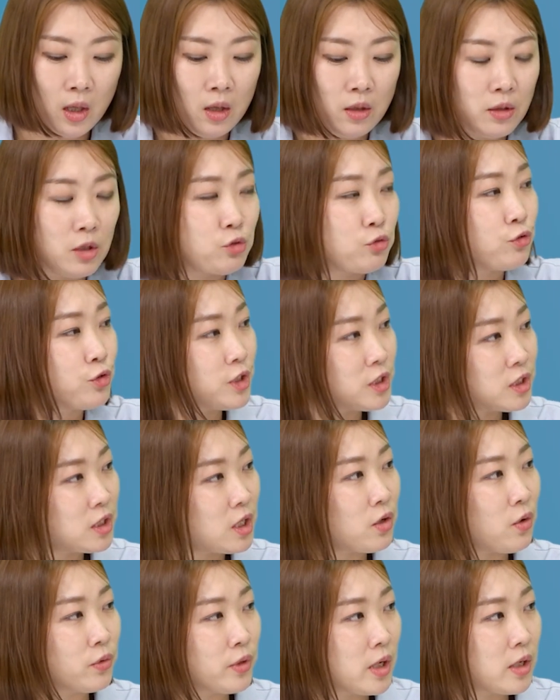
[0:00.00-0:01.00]
근데
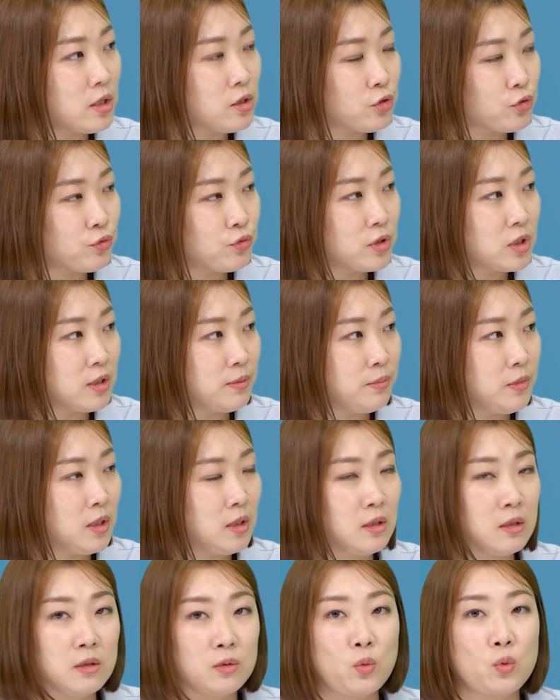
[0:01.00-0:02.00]
주식에 영향을 주는
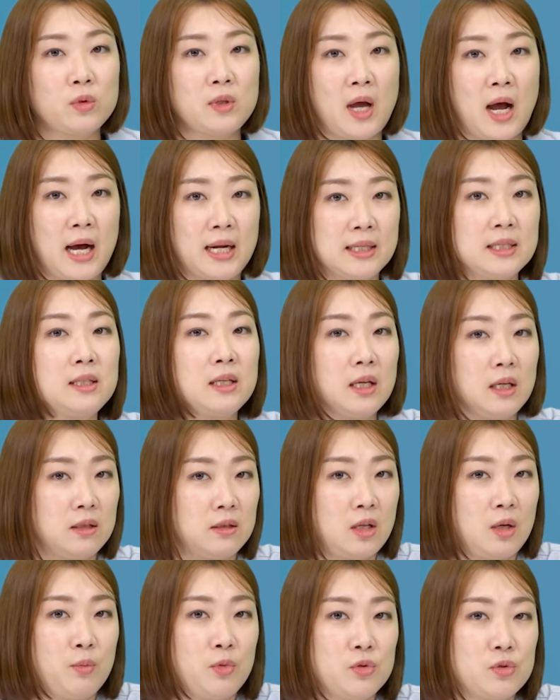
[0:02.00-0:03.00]
금리는 또 다른 게
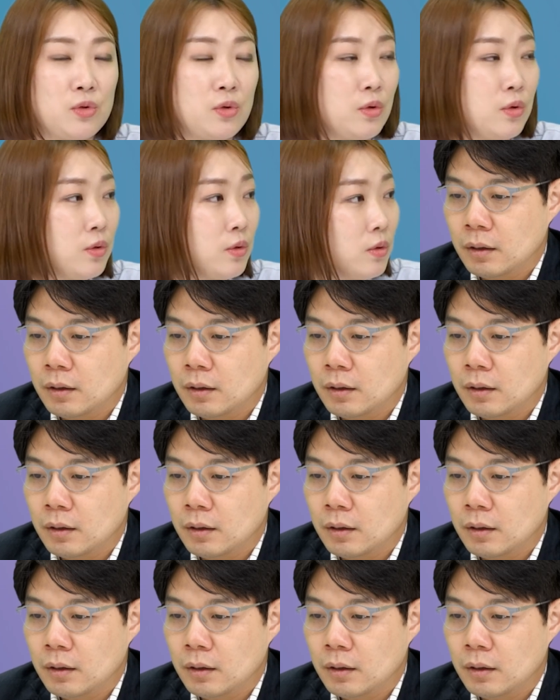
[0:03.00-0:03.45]
있다면서요.